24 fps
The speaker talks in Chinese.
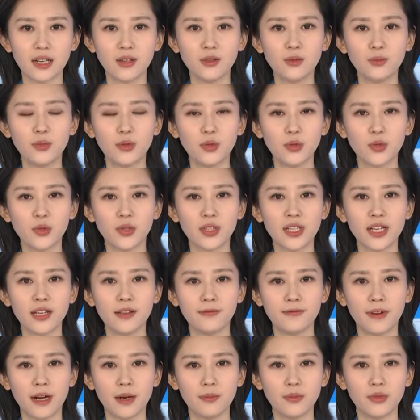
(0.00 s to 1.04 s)
商务部昨
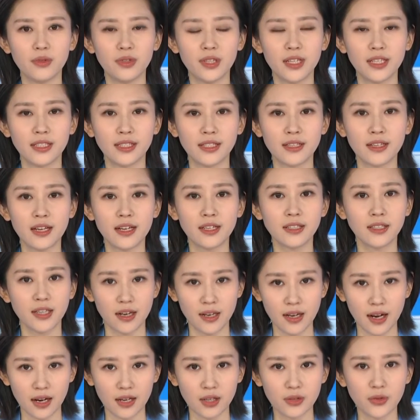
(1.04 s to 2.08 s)
天发布了今年
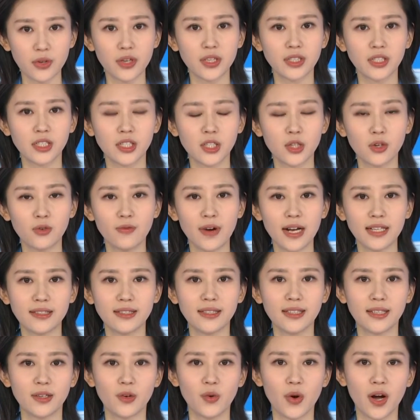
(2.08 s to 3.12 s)
前两个月吸收外
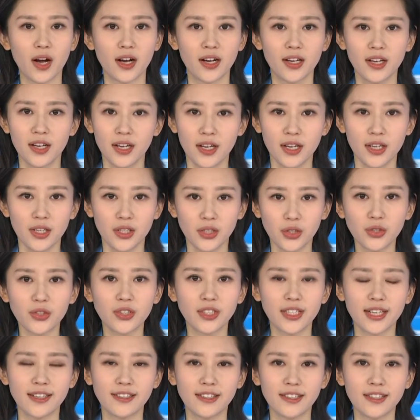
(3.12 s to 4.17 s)
资情况。数
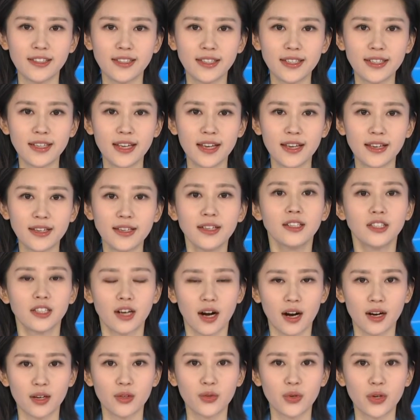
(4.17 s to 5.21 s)
据显示，今年一
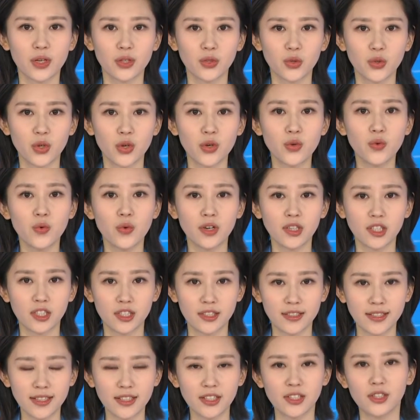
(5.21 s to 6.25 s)
至二月，全国
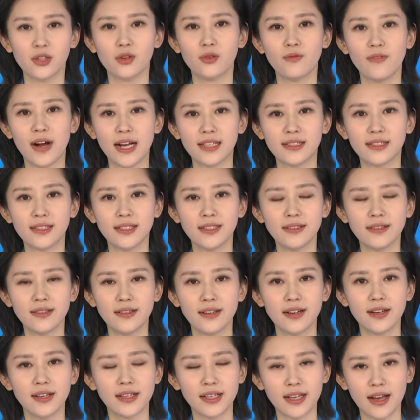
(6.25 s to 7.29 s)
实际使用外资金
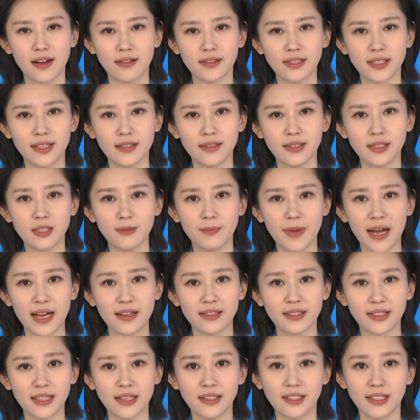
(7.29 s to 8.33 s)
额两千四
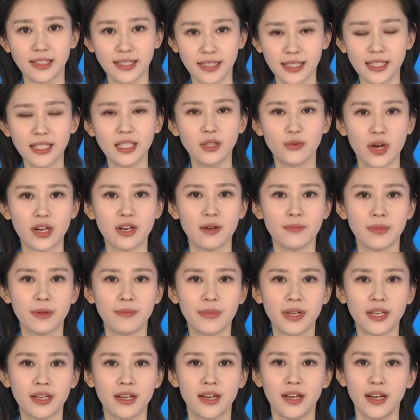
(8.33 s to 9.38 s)
百三十七亿元人
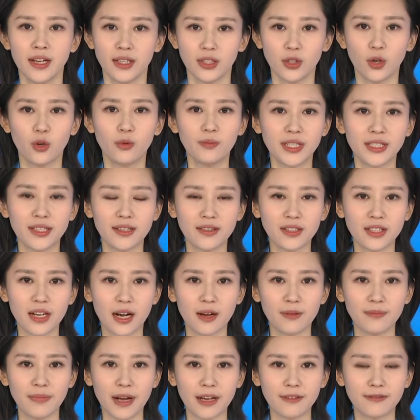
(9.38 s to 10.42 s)
民币，同比增
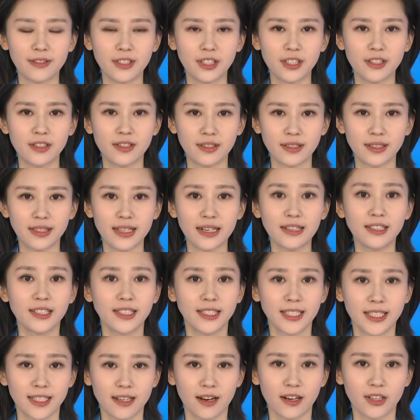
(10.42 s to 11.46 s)
长百分之三
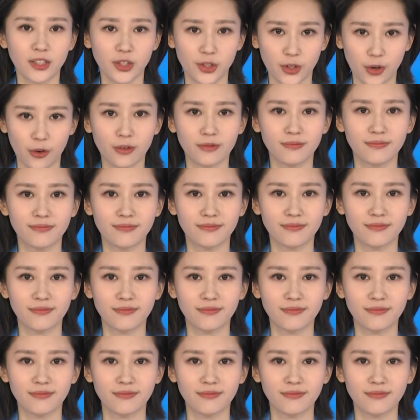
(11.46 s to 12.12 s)
十七点九。